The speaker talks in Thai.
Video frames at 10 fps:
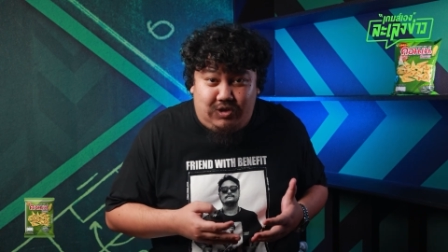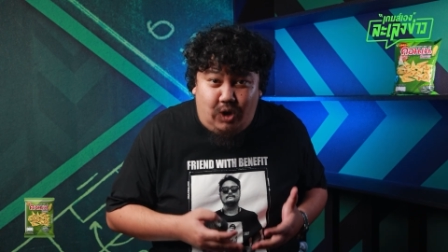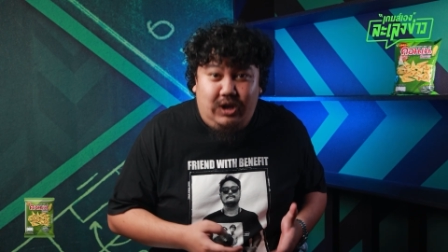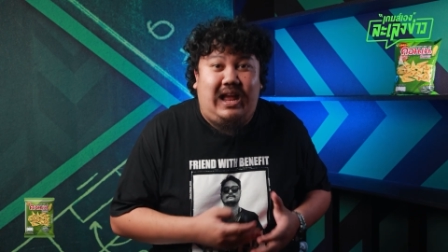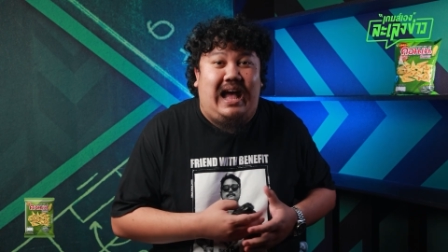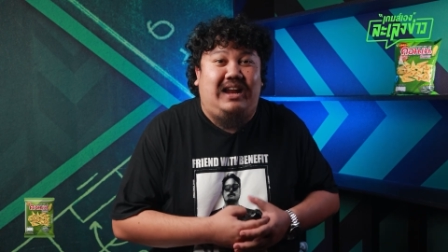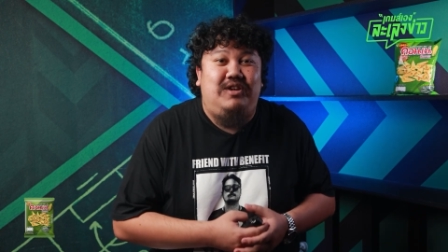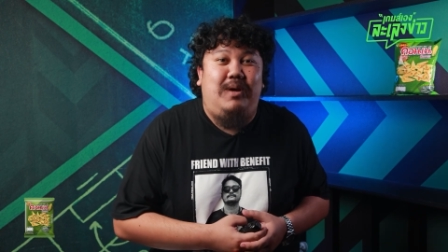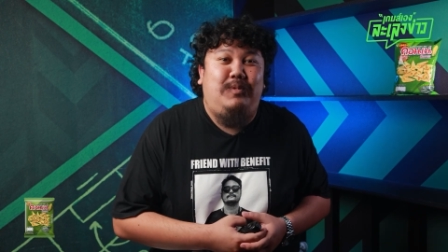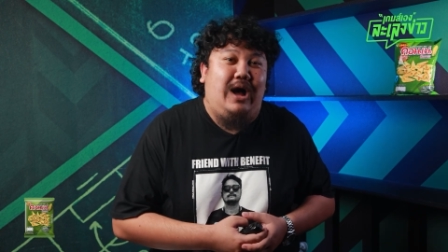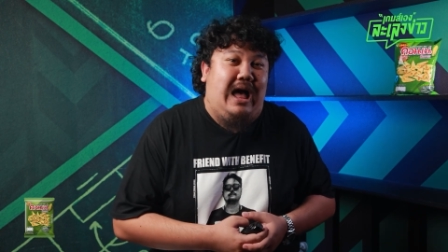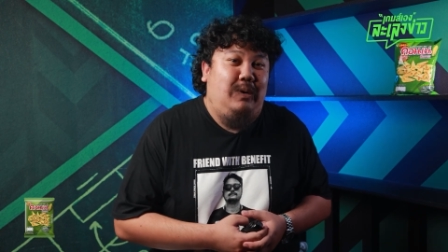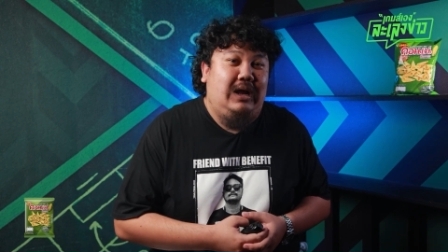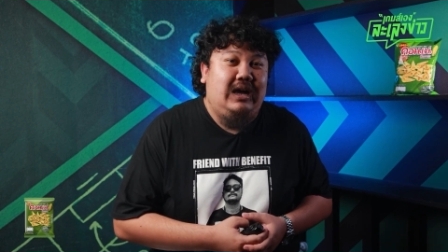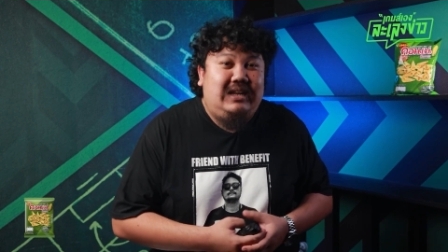ต้นทางในรอบน็อกเอา
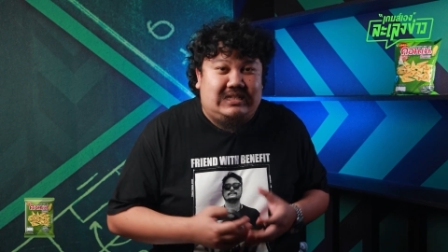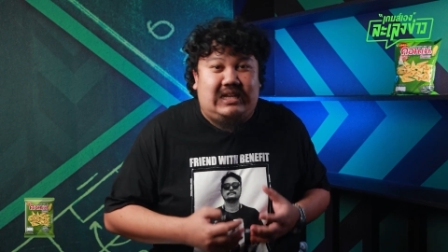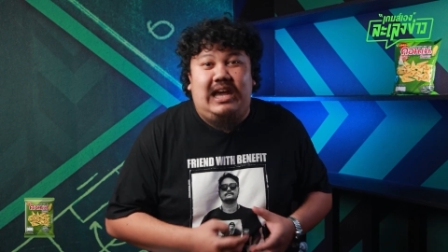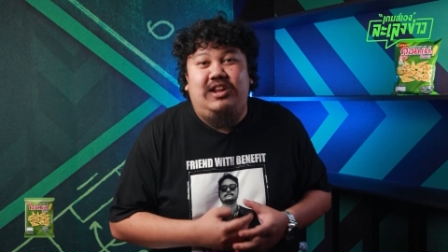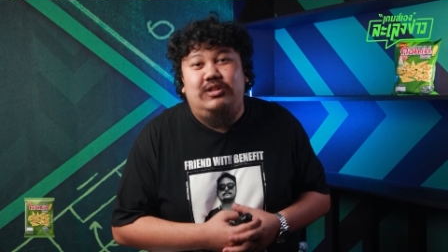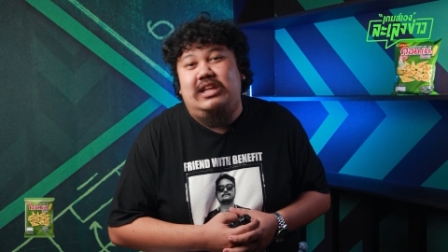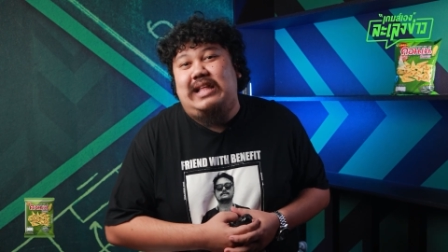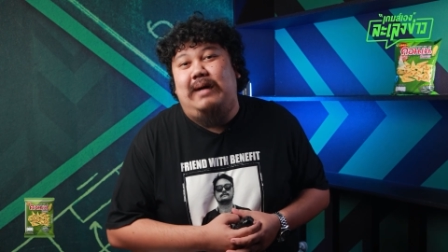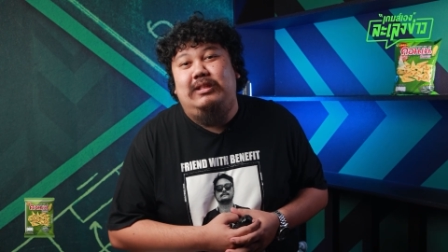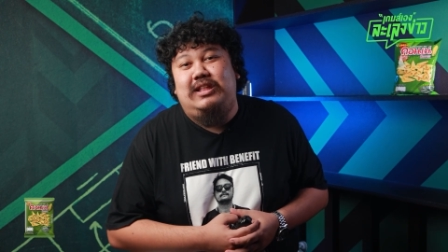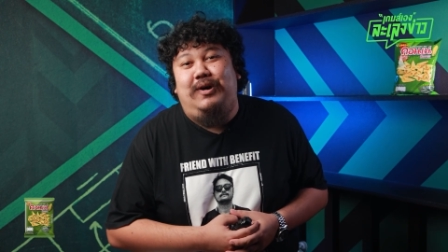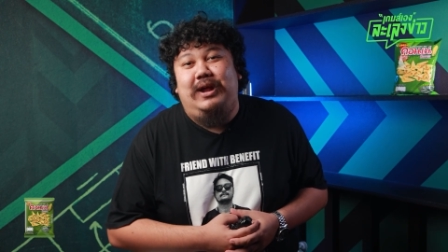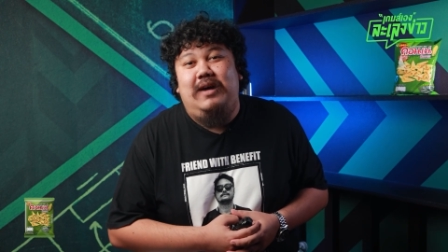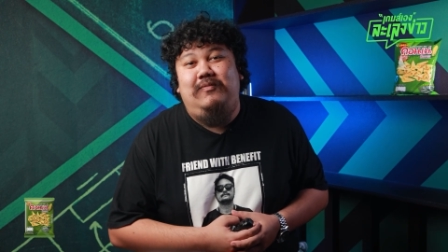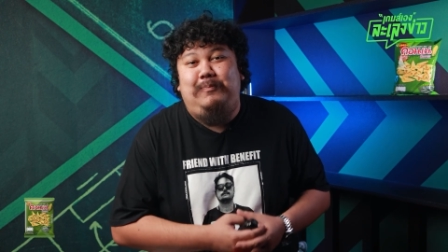ท์เลย หลังจากนี้ก็ต้องติดตามกันต่อ
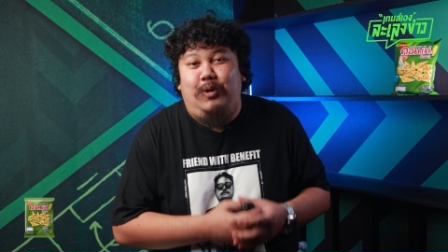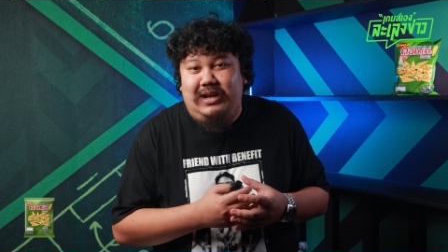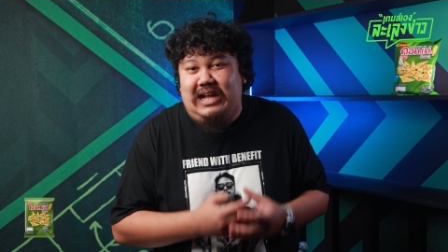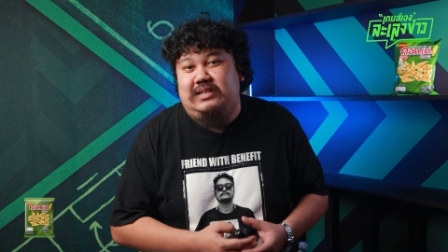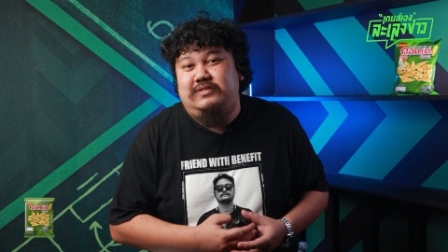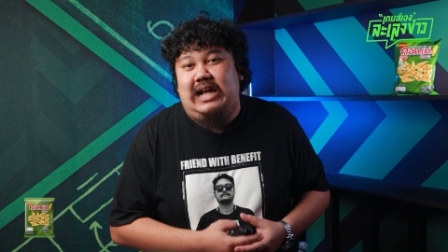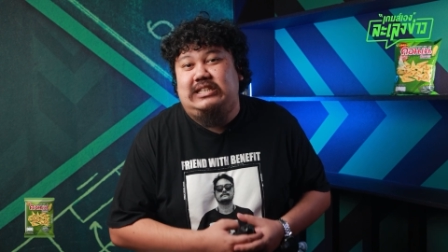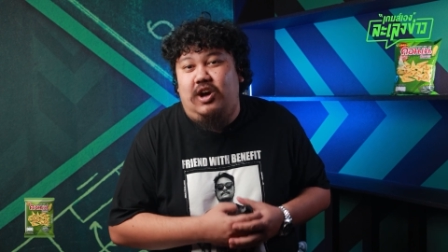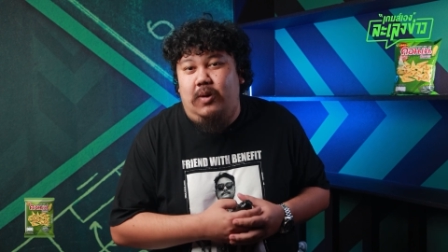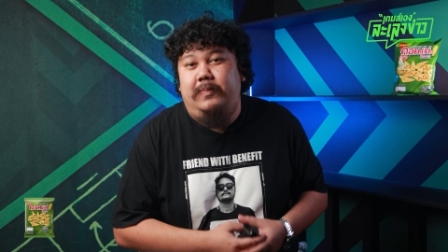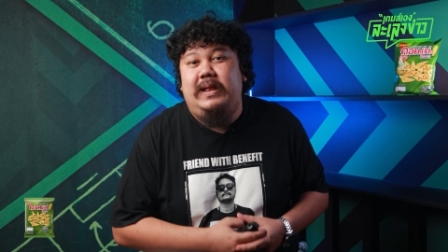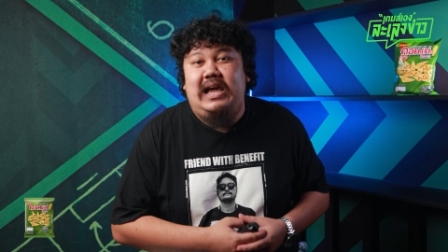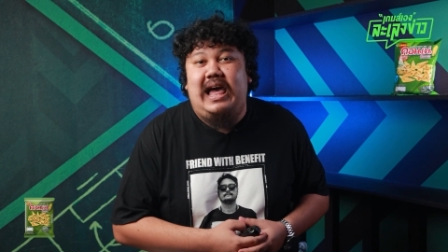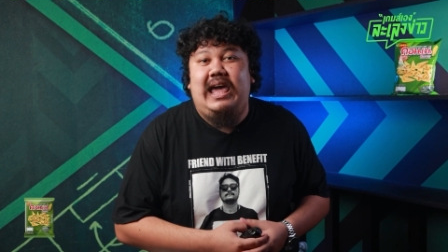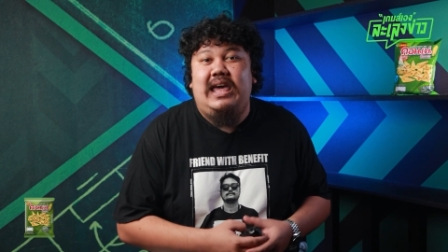นะครับ ว่าผลการจับสลากจะออกมาเป็นยังไง